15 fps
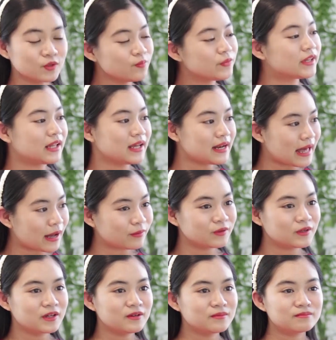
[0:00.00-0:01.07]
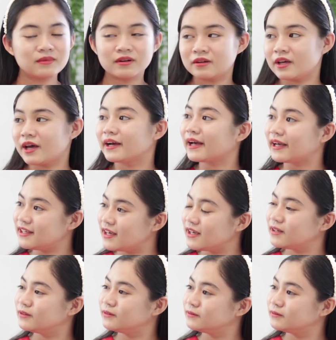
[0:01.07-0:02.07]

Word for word: xúc như thế nào? Mời à, Khải Di.